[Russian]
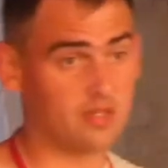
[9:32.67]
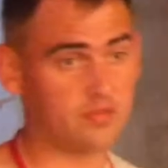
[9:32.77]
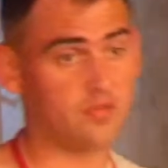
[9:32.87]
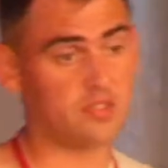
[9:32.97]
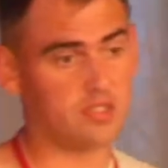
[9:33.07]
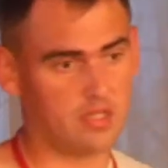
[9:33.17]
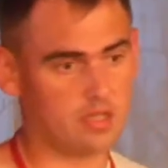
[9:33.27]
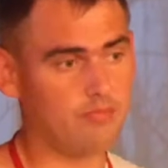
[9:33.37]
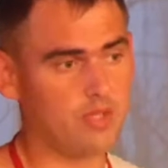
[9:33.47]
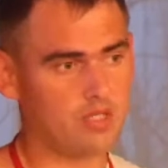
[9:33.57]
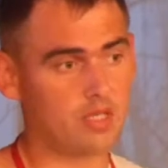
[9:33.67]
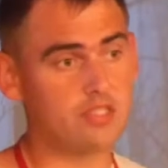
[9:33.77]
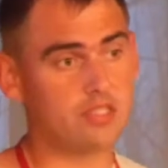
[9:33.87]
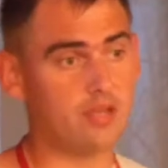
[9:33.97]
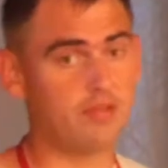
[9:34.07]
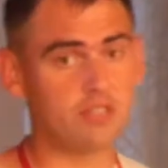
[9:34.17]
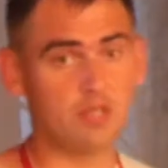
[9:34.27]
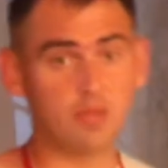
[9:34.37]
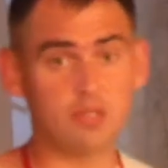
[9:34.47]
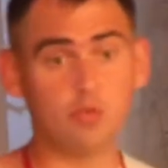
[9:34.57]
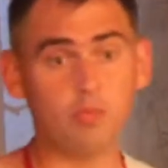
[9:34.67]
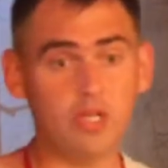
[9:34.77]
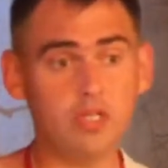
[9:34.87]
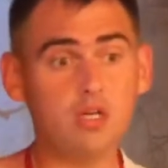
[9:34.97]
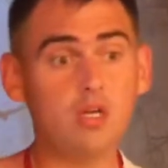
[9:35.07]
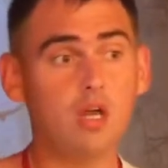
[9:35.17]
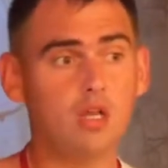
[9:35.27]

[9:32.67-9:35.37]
РСФСР. Это антисоветские преступления.